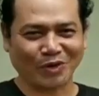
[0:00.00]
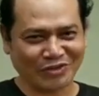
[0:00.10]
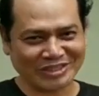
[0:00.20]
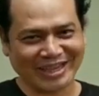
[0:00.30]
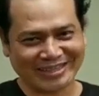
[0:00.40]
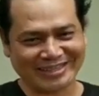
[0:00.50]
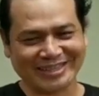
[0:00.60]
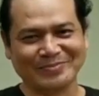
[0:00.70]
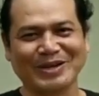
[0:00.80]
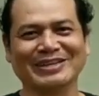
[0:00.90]
profesiat
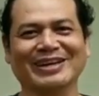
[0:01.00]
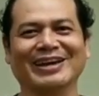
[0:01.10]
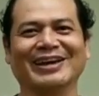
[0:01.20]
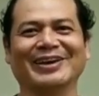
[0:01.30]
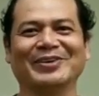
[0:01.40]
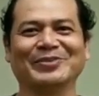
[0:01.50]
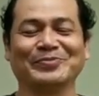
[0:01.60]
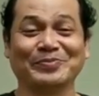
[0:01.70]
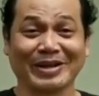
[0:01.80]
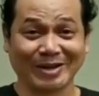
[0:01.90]
kepada
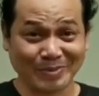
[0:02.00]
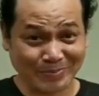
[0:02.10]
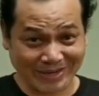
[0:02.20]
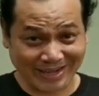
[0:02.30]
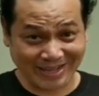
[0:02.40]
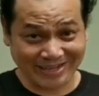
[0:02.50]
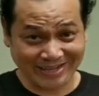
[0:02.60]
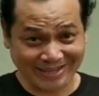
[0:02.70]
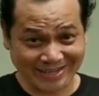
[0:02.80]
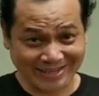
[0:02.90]
para pemenang
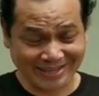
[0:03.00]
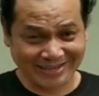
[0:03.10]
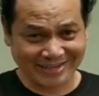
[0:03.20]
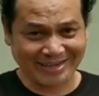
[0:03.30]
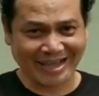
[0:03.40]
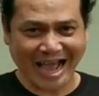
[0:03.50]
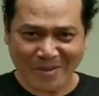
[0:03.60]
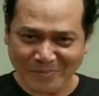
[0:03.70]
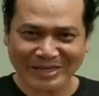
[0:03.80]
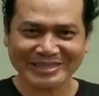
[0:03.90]
dan
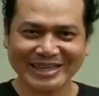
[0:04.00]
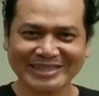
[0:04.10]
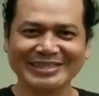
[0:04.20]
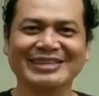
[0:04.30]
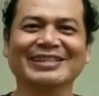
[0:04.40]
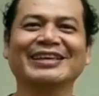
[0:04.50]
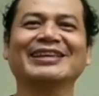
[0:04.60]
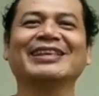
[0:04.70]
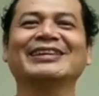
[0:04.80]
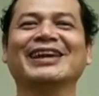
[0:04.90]
apresiasi
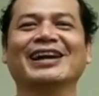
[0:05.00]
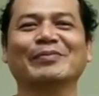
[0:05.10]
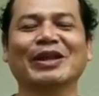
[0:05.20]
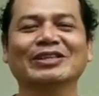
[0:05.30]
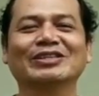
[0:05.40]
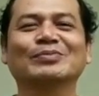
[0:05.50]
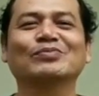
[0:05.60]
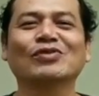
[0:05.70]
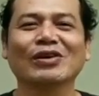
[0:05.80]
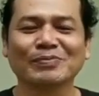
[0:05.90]
setinggi-tingginya kepada
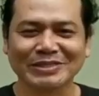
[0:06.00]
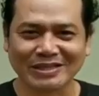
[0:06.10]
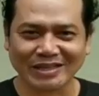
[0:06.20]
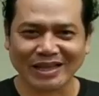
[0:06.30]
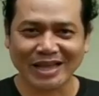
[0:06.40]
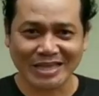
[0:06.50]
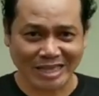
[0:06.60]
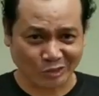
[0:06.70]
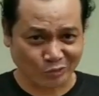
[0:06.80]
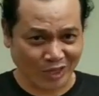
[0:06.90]
semua peserta
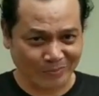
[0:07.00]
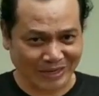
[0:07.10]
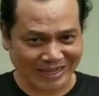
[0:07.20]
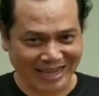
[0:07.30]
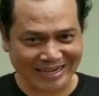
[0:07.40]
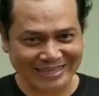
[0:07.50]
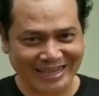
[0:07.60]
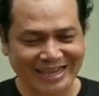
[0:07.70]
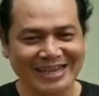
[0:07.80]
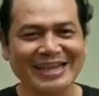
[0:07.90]
yang sudah
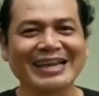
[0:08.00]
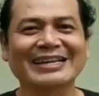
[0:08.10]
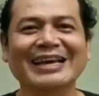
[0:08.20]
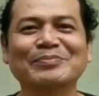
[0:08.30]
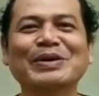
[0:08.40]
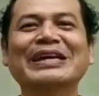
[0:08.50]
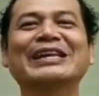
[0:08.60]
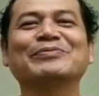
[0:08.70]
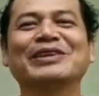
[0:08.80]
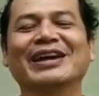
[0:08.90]
berkarya dan
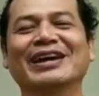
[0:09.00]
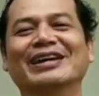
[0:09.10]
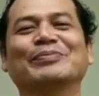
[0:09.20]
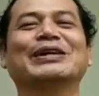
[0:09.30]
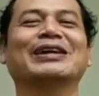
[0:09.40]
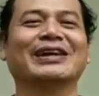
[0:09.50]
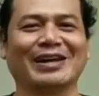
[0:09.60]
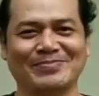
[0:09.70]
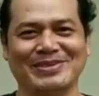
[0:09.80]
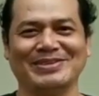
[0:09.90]
mengirimnya kepada
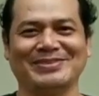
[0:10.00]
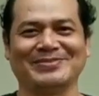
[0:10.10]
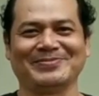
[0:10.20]
kami.